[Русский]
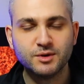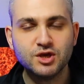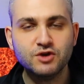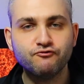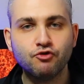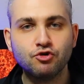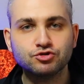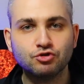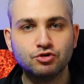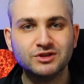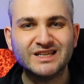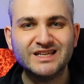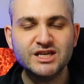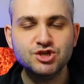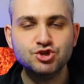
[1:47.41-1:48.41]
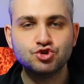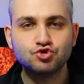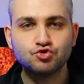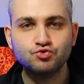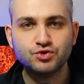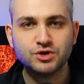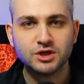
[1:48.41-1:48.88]
И вот он
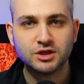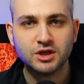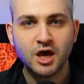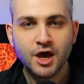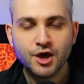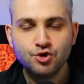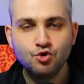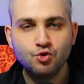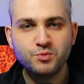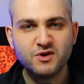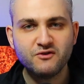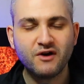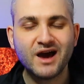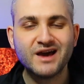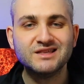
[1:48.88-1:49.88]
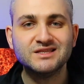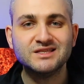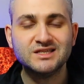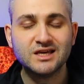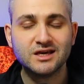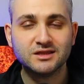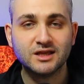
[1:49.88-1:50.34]
линчует и убивает
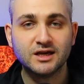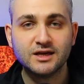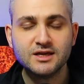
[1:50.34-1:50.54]
деда,